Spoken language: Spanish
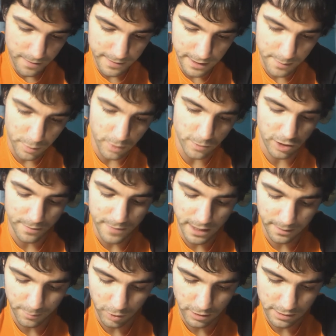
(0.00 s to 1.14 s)
A ver qué podemos
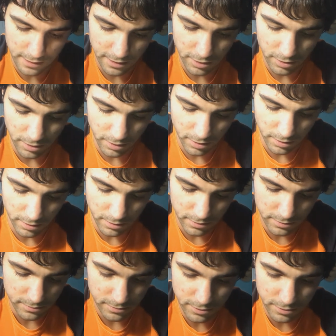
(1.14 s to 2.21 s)
cambiar, porque es que no,